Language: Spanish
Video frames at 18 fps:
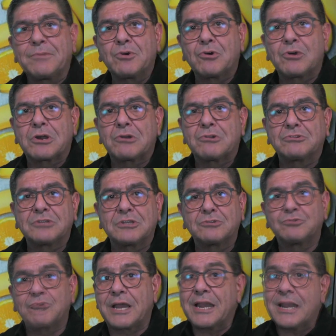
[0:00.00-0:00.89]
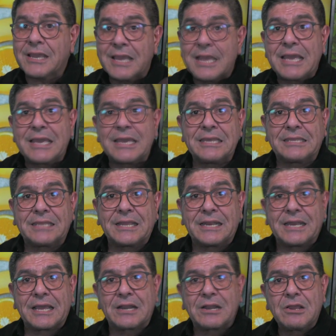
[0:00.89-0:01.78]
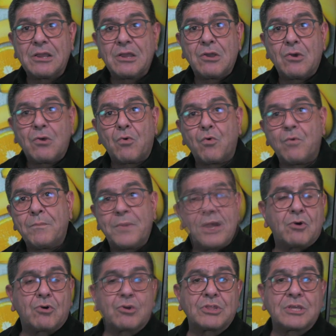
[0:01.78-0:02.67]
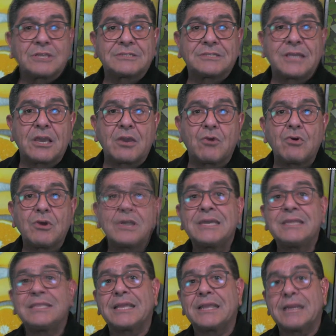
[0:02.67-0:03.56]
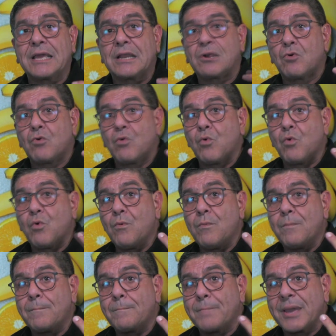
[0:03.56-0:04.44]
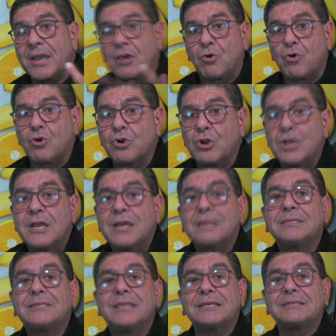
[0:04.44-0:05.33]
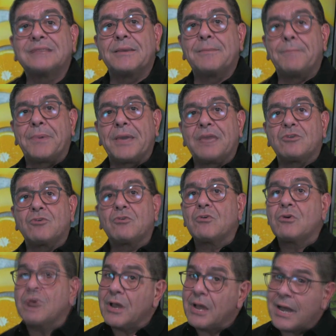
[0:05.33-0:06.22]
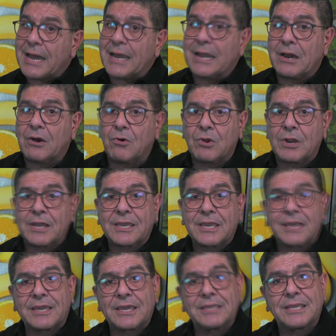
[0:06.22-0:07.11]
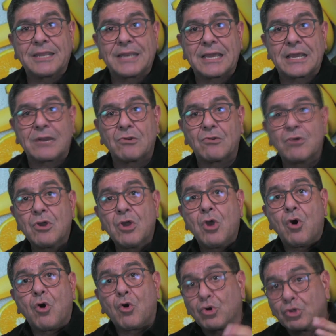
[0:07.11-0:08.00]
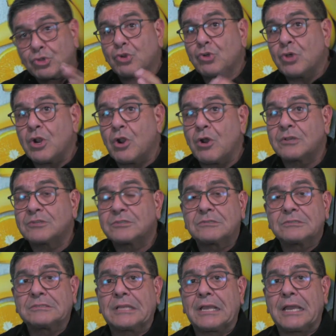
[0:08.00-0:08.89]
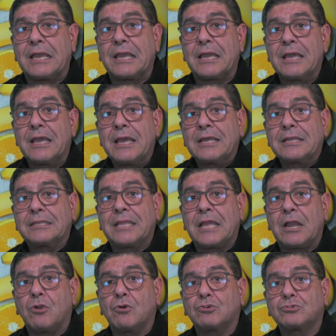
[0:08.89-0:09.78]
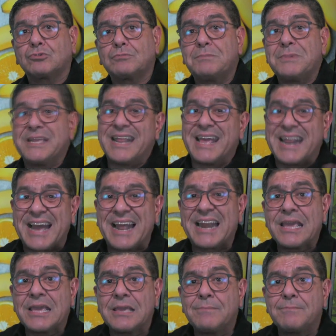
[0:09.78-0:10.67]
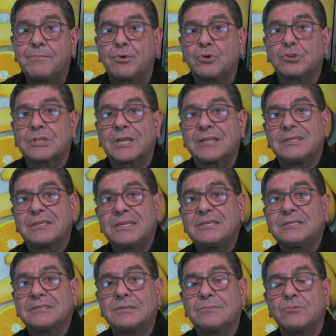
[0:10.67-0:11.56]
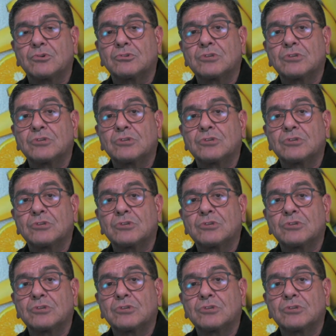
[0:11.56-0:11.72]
órganos sexuales y tener un mejor deseo y tener un mejor desempeño a la hora que hay que tenerlo. Otro de los, de, de los minerales importantísimos